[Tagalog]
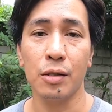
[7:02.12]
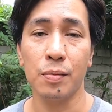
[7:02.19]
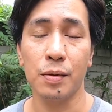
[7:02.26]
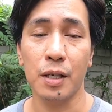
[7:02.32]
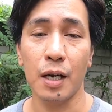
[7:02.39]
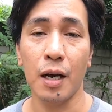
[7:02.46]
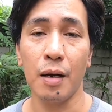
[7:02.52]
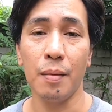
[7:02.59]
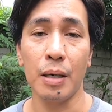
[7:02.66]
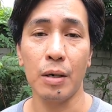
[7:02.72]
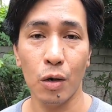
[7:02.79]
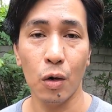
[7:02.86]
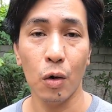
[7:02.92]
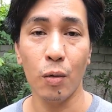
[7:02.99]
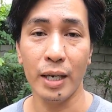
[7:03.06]
subscriber
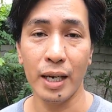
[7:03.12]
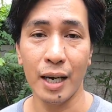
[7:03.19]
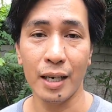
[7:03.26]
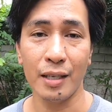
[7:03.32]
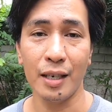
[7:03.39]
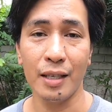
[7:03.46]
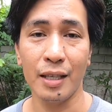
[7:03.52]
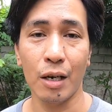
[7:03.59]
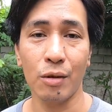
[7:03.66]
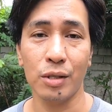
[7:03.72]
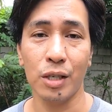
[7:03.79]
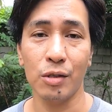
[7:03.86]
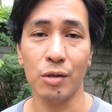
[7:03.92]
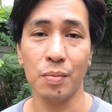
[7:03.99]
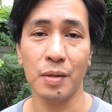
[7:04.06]
o 100,000
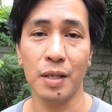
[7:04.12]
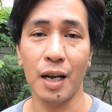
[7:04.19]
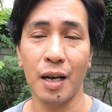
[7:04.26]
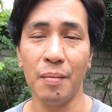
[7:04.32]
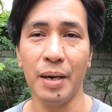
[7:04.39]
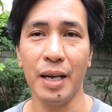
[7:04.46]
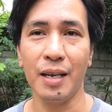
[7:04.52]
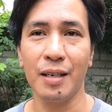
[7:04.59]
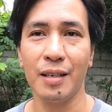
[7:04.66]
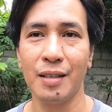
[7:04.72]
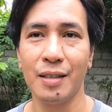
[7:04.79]
subscriber